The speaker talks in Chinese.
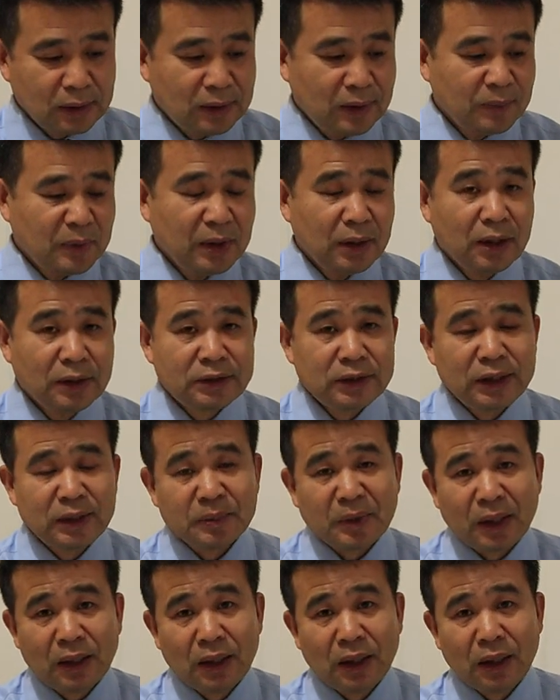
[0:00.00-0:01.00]
那么这
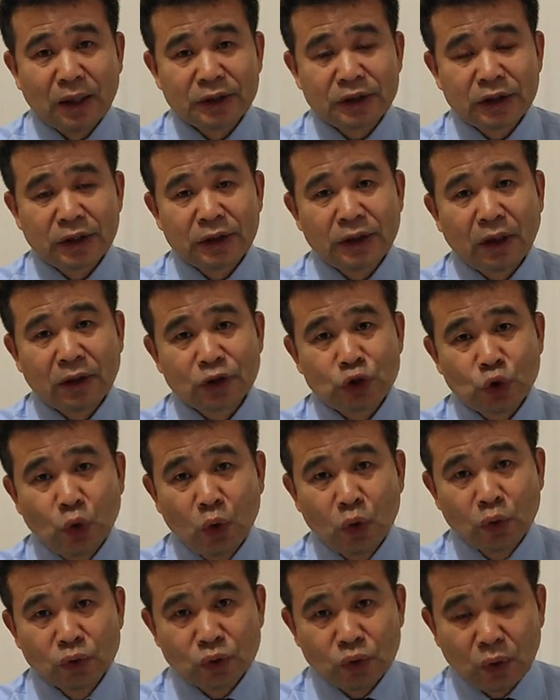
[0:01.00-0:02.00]
里面呢，涉及到
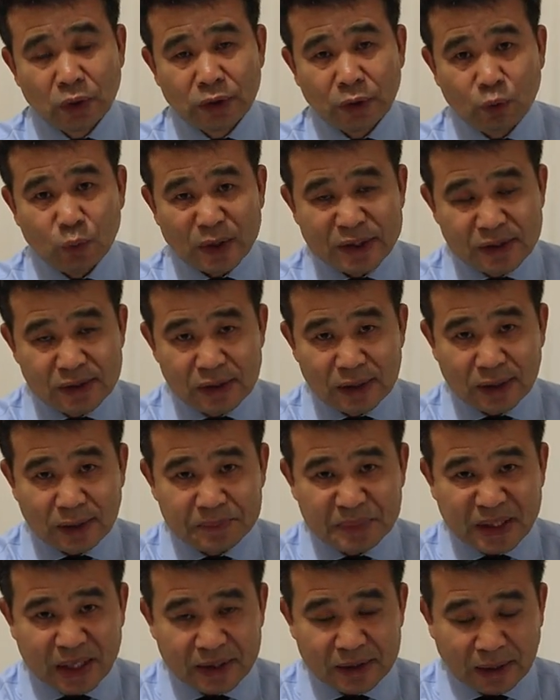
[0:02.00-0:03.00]
众多的文字和
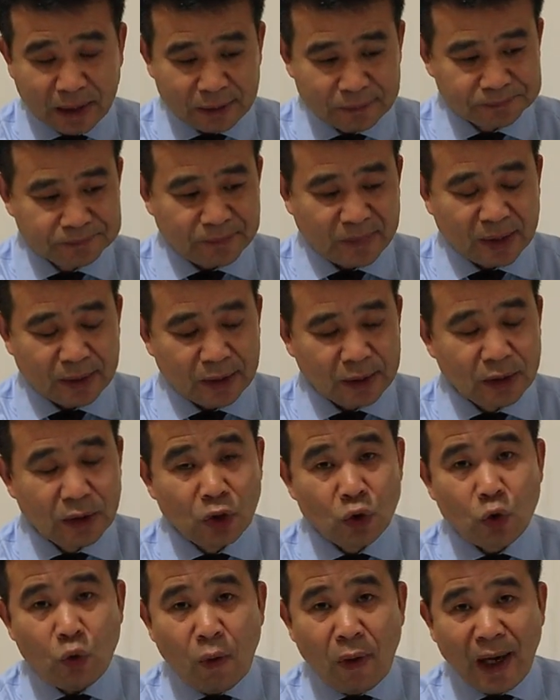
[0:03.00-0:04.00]
篇章，哎，
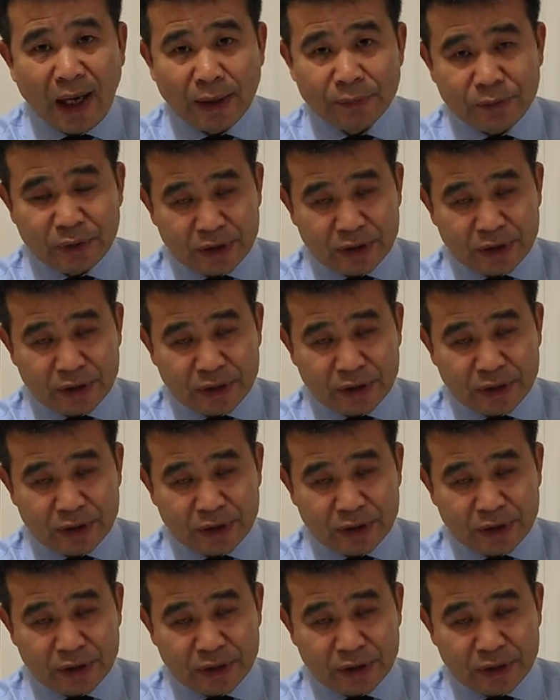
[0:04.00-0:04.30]
跨